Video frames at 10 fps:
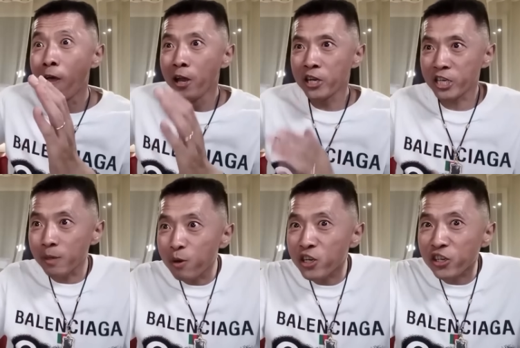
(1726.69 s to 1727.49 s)
时
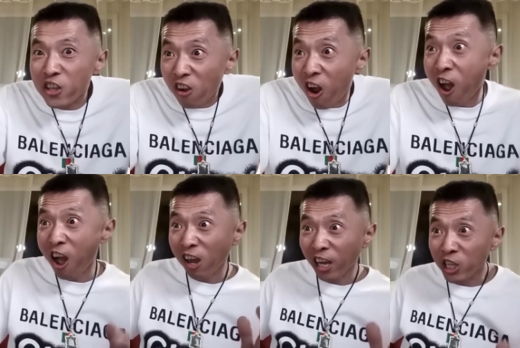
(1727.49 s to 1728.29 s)
不时的
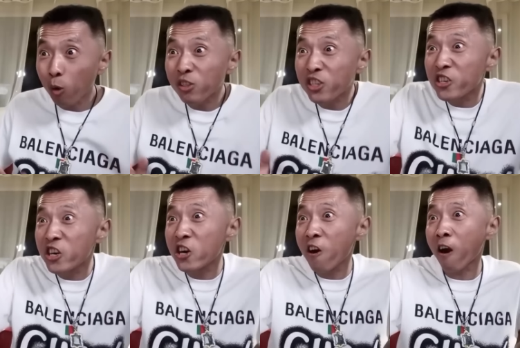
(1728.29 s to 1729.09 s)
啊还跳个自行
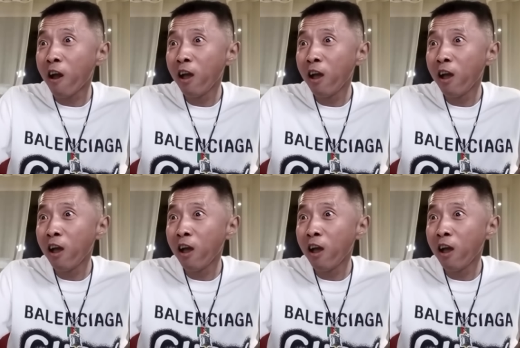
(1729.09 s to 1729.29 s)
车、